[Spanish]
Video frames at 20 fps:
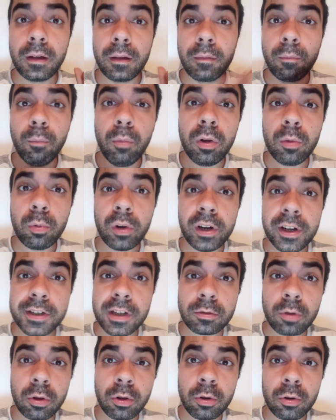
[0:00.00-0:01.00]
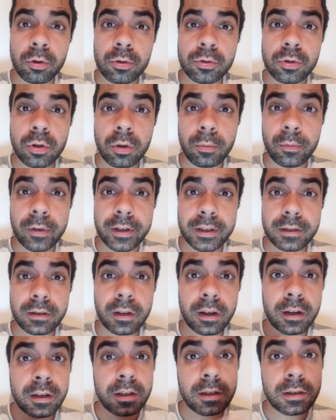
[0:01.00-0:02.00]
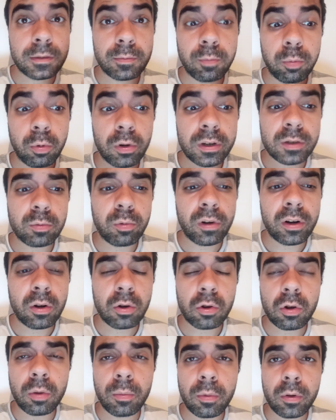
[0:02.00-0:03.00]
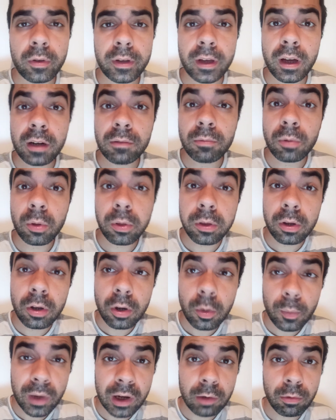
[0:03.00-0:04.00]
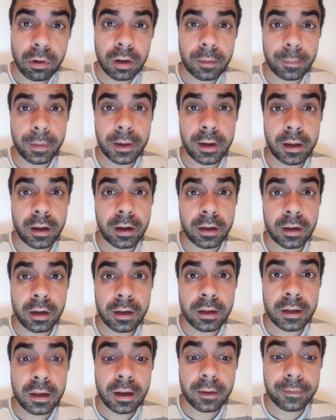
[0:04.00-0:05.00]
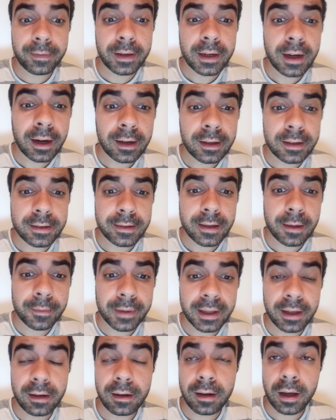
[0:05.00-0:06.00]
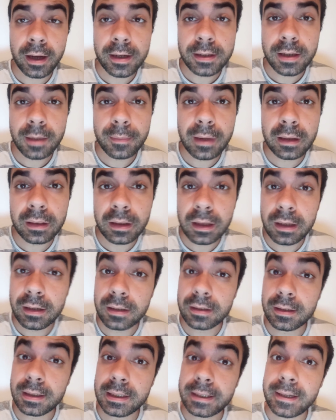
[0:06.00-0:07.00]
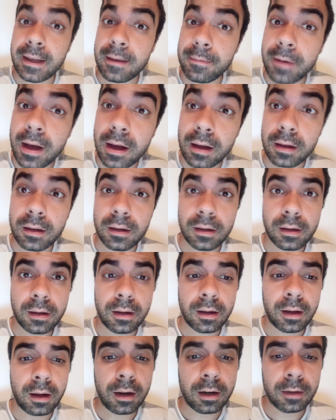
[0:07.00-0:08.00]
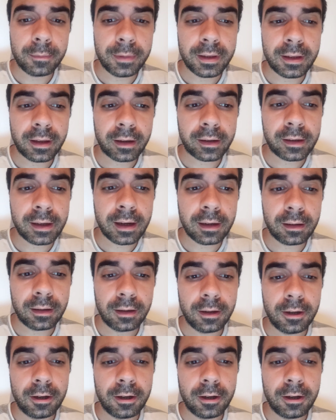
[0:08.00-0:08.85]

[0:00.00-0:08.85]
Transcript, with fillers: Muy buenas a todos, ¿cómo estáis? Pues bueno, como ya anunció Manuel Pellegrini a finales de abril, Aisamandi se va al Villarreal.